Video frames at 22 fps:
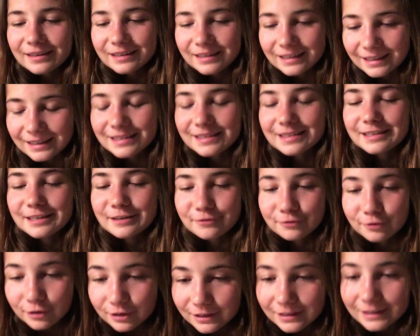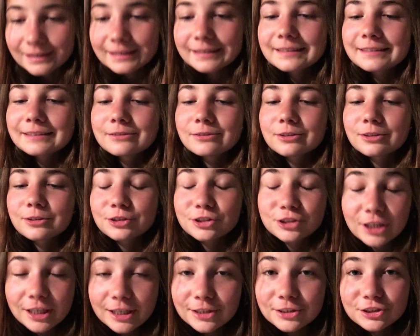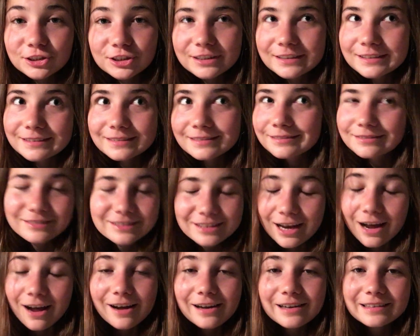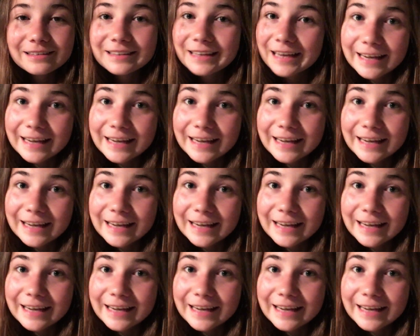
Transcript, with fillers: krass erfolgreichen und auch challenging Tag